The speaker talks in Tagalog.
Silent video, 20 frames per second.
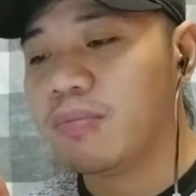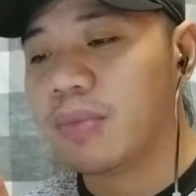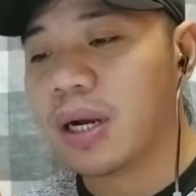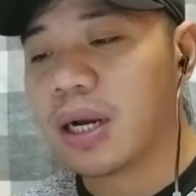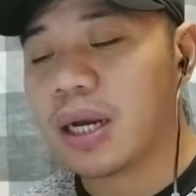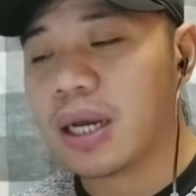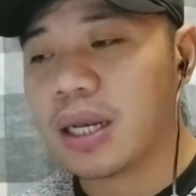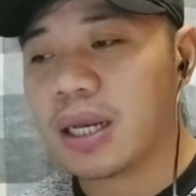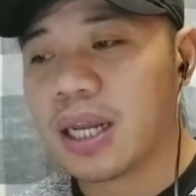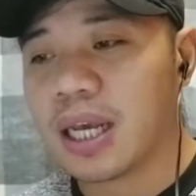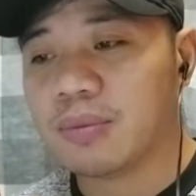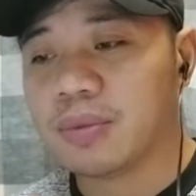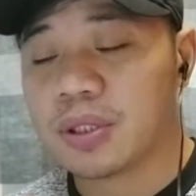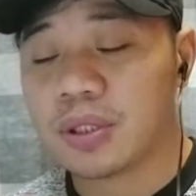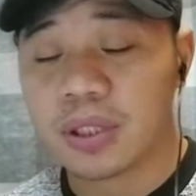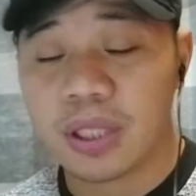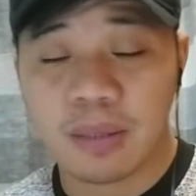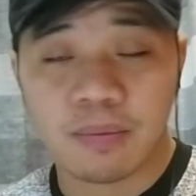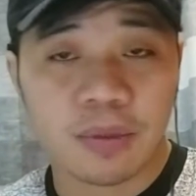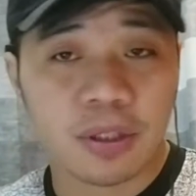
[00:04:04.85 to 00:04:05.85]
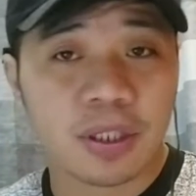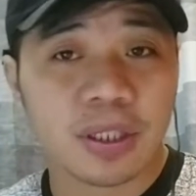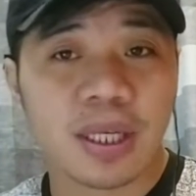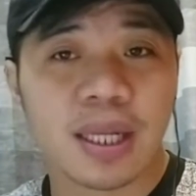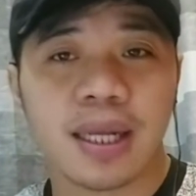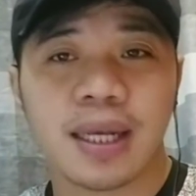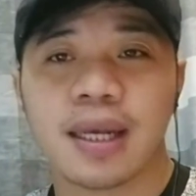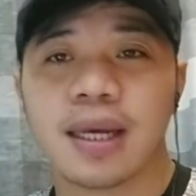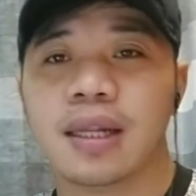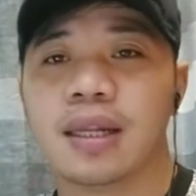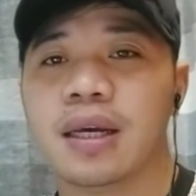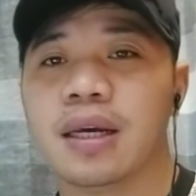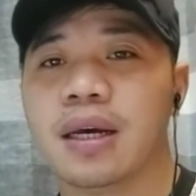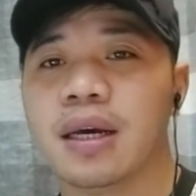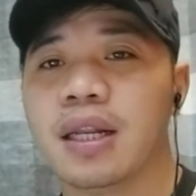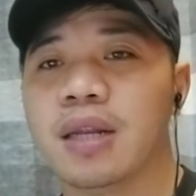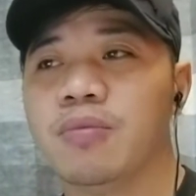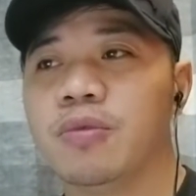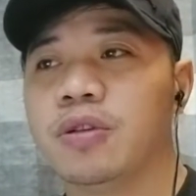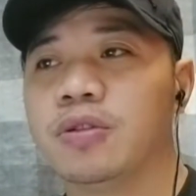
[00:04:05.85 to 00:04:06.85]
mga live streamers talaga
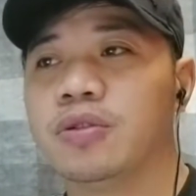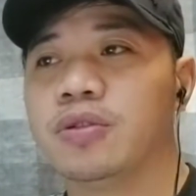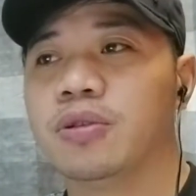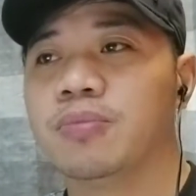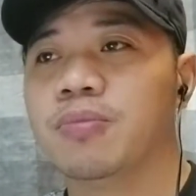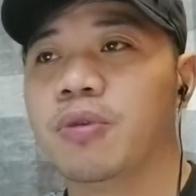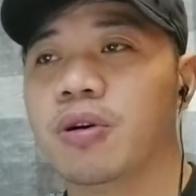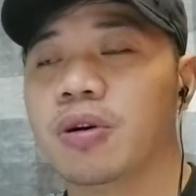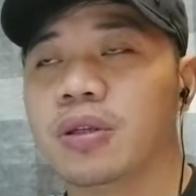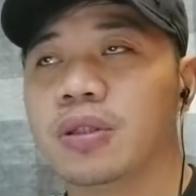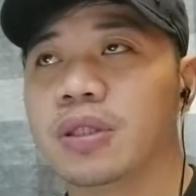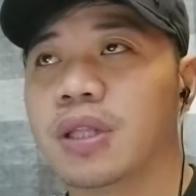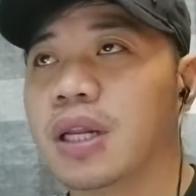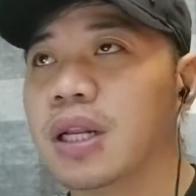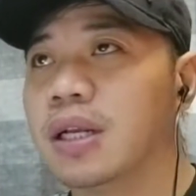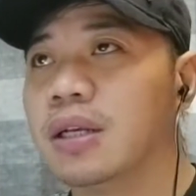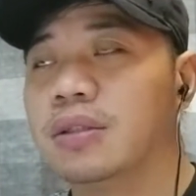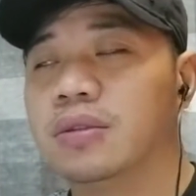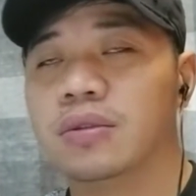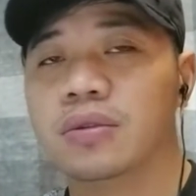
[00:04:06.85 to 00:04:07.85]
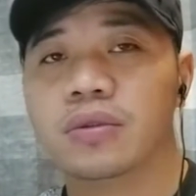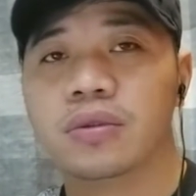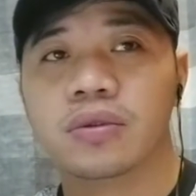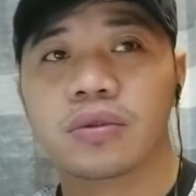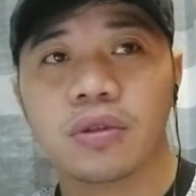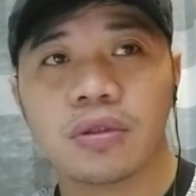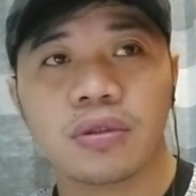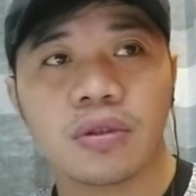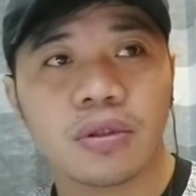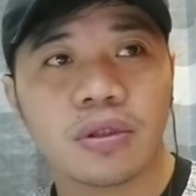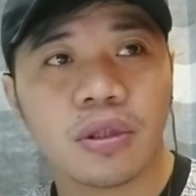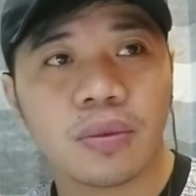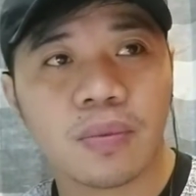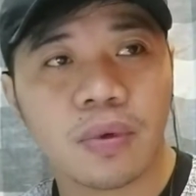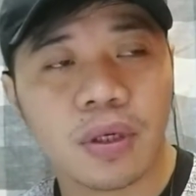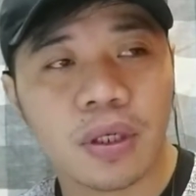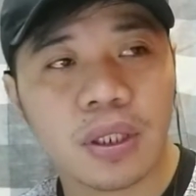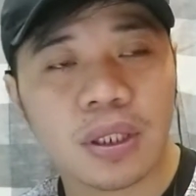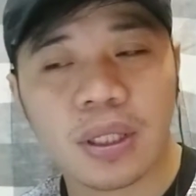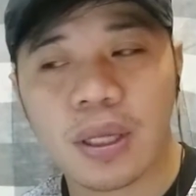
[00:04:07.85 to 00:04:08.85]
na alam mo yun, support, talagang todo
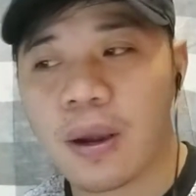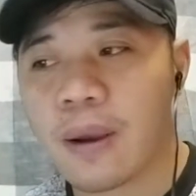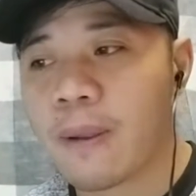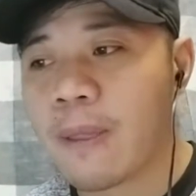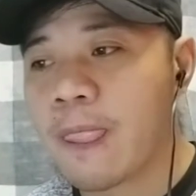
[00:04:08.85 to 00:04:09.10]
support